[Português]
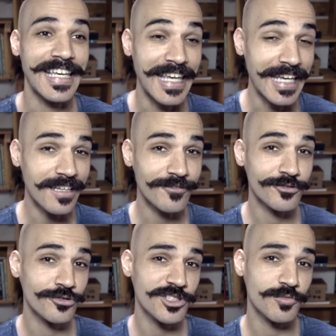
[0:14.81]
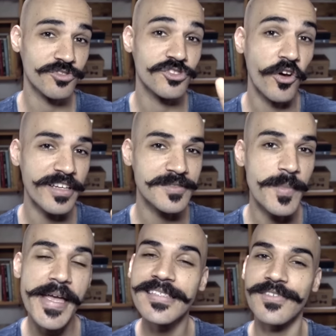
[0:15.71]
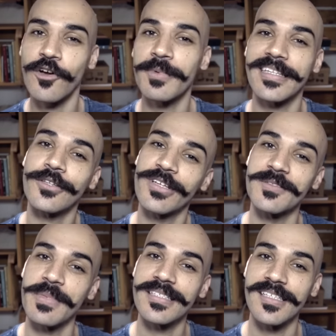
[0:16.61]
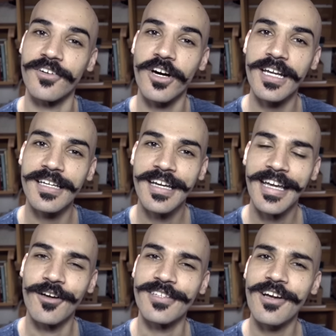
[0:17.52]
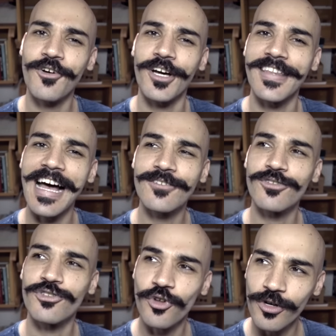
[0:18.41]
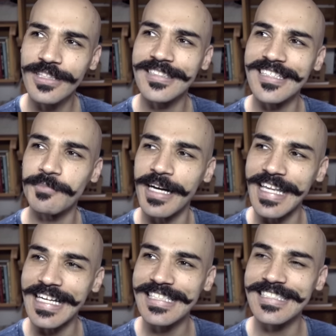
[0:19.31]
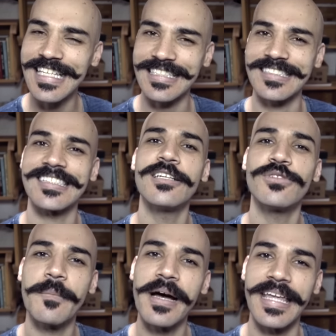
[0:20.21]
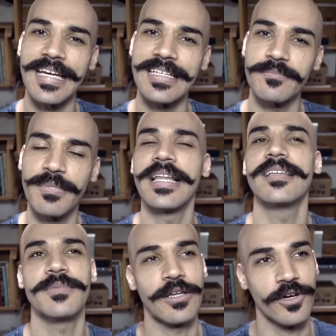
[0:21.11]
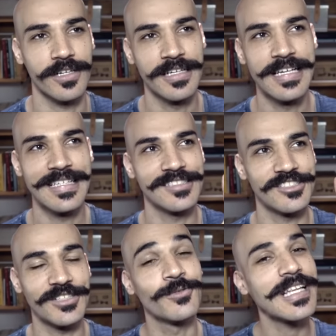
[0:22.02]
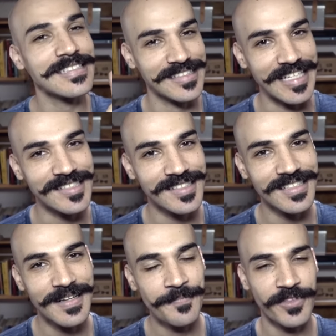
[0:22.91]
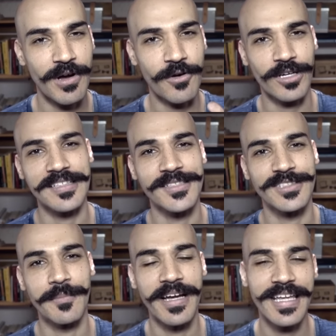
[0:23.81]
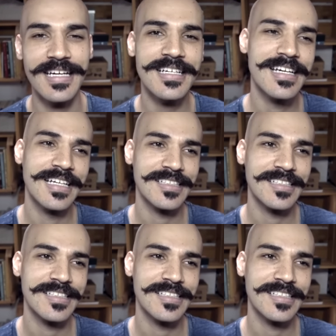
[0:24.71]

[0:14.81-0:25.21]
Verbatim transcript: que nos últimos dois meses, vai completar dois meses agora, eu tenho acordado todas as manhãs às 5 da manhã, melhor. De segunda a sexta, eu acordo às 5 da manhã,